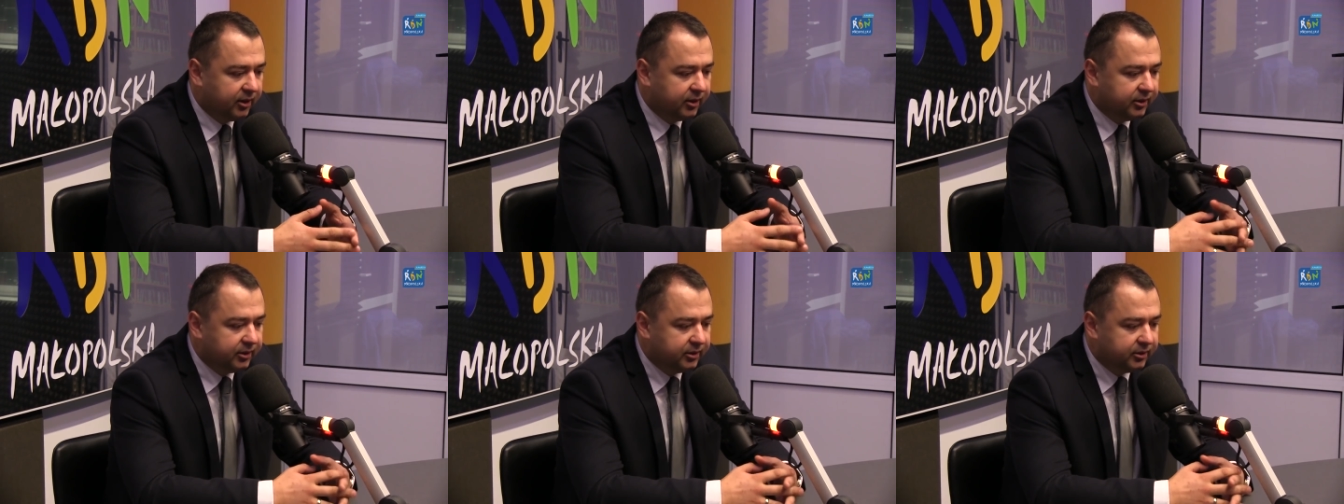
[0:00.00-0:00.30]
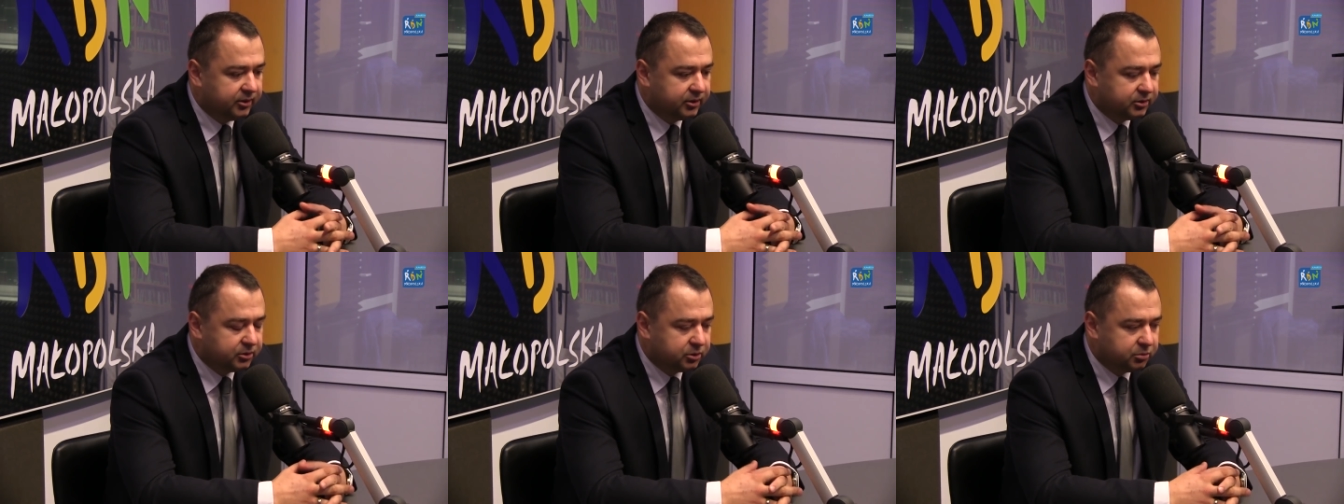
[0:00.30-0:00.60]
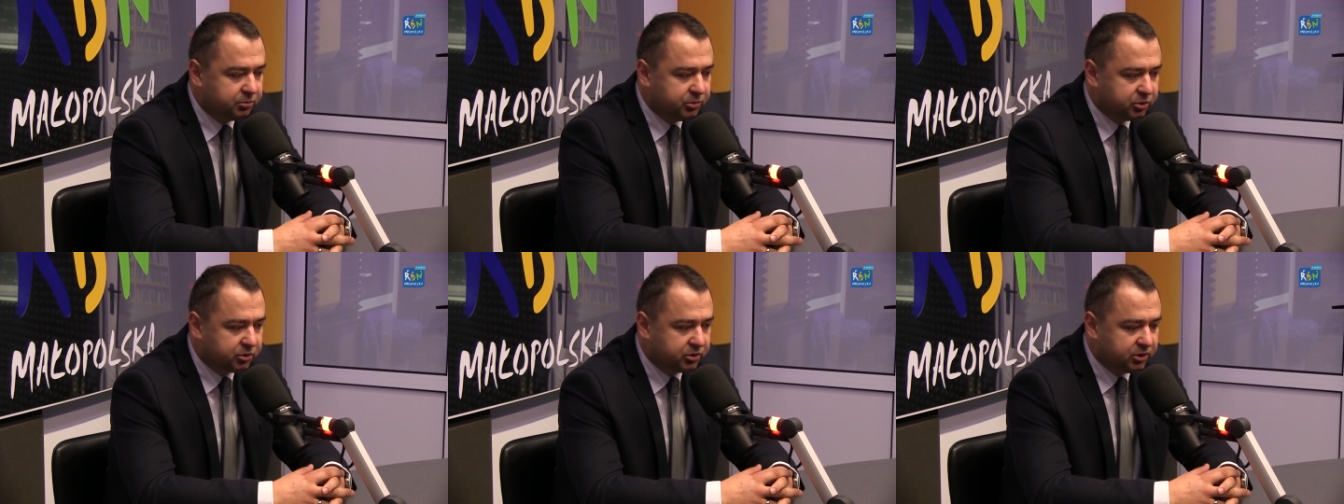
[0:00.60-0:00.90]
E, no
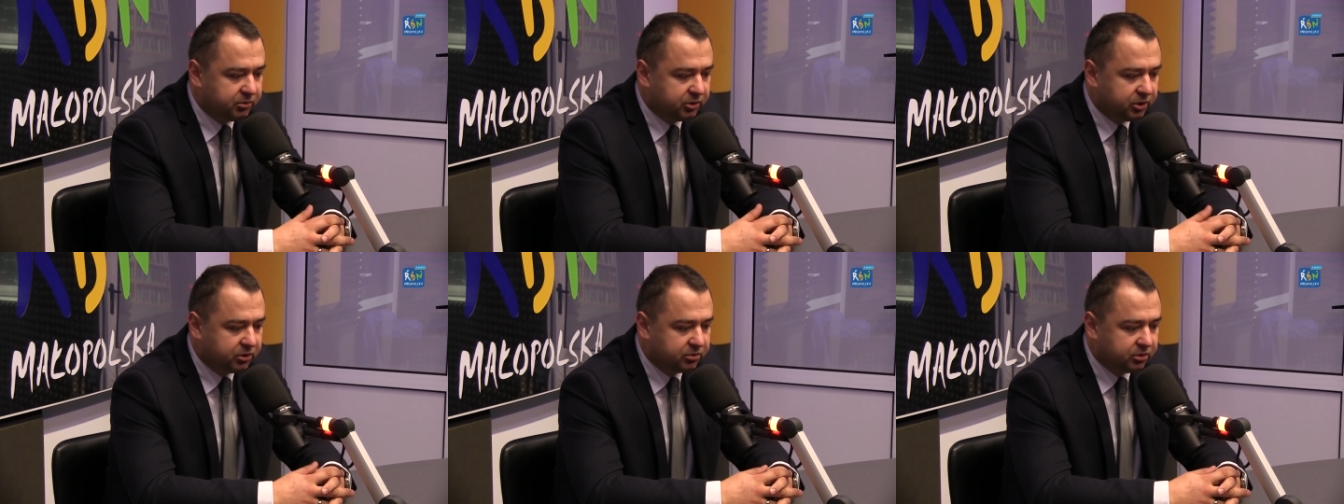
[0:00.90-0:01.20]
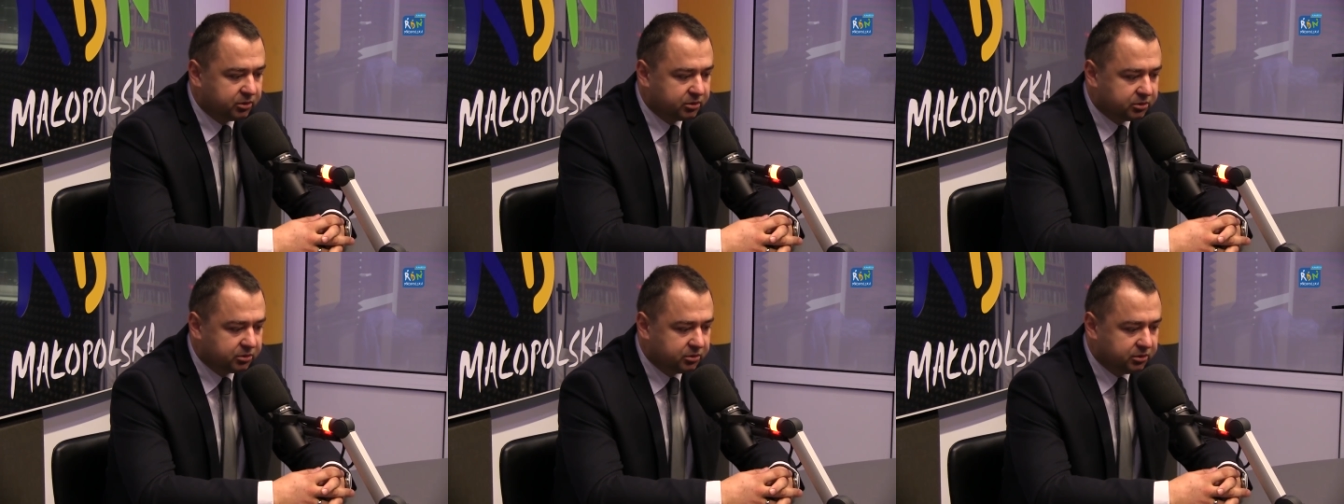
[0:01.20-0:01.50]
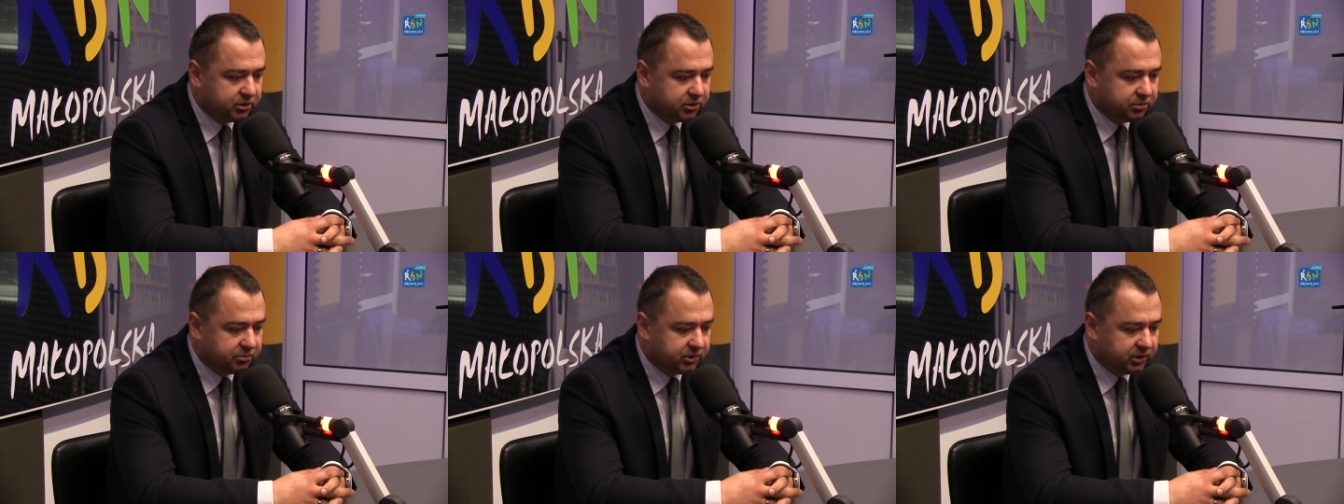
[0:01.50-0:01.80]
cóż, my już w tym roku
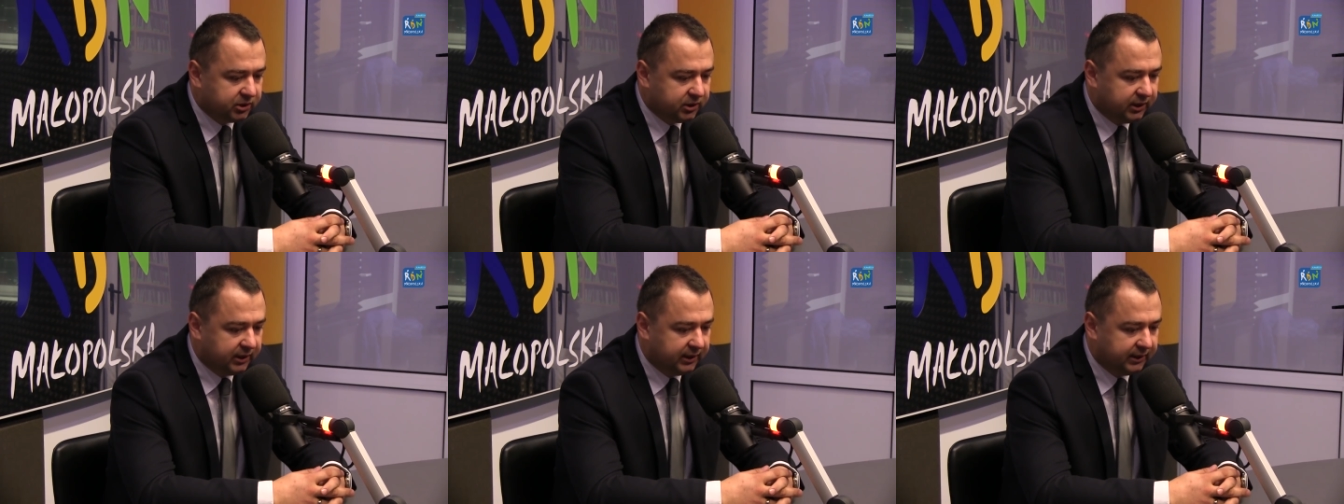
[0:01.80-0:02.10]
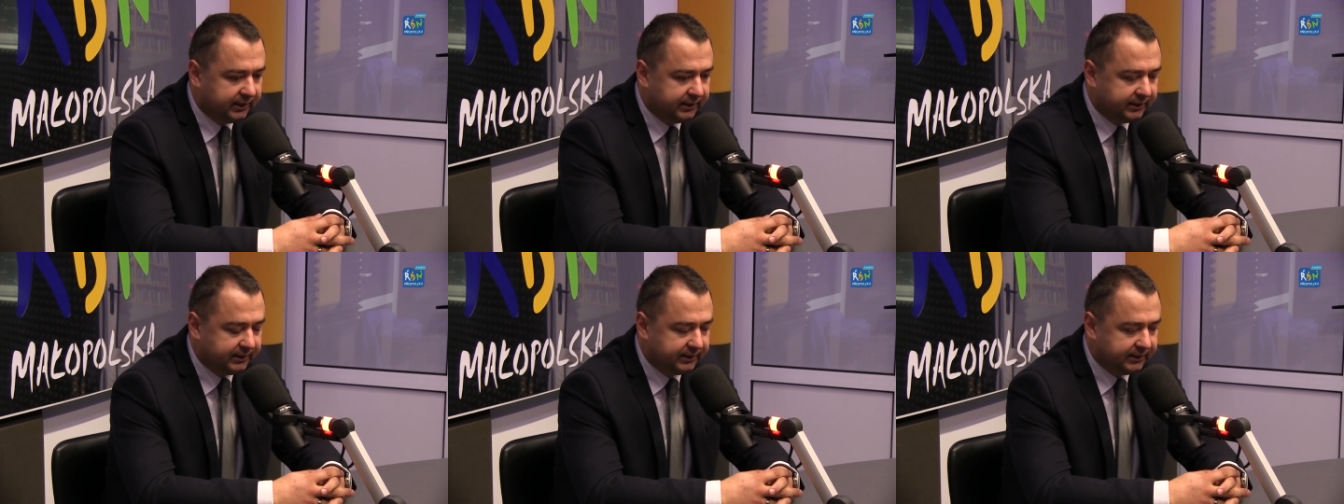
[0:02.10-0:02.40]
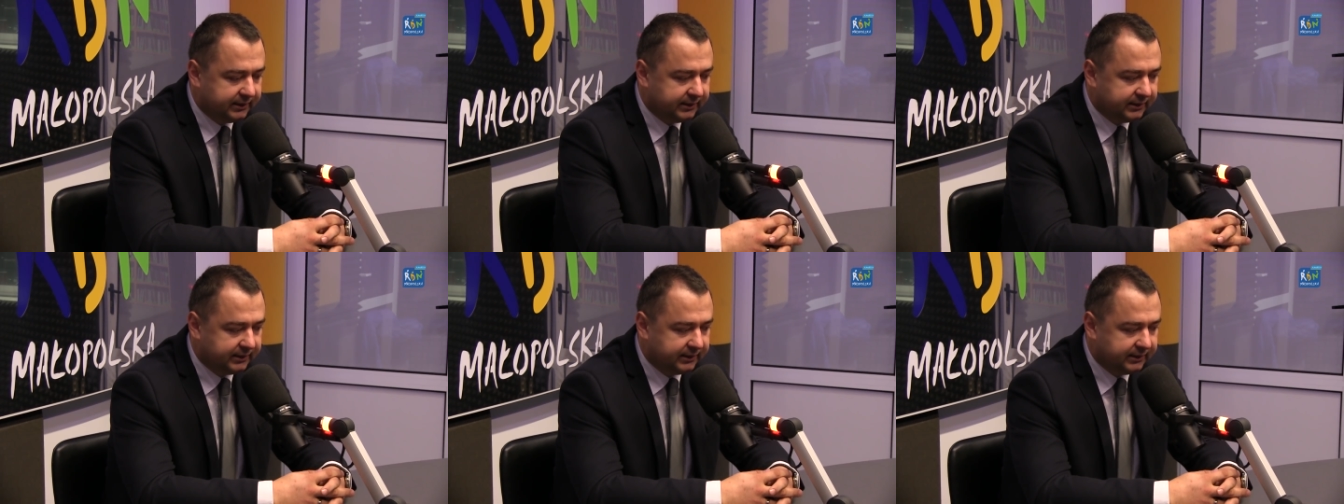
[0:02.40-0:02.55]
odczuliśmy e,